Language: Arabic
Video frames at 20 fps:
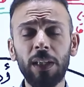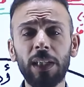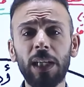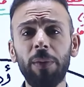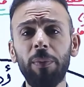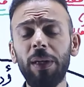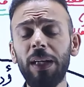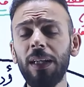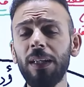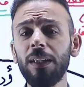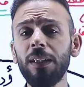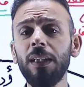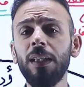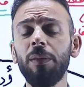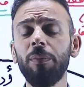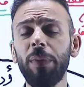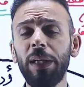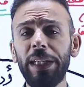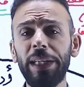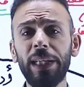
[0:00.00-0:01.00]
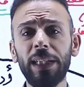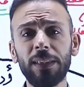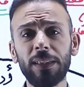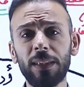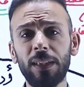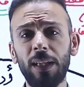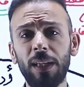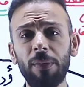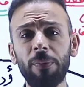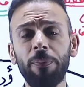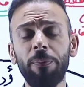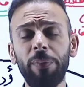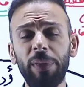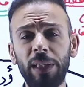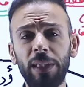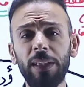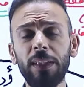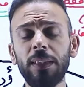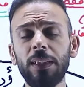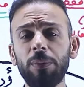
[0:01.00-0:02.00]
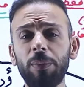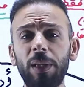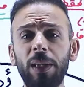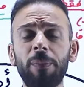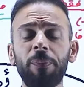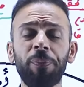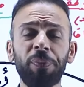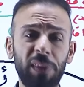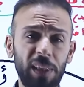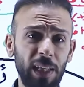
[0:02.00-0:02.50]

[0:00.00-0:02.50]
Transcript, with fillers: كمان ميزنا بالنسبة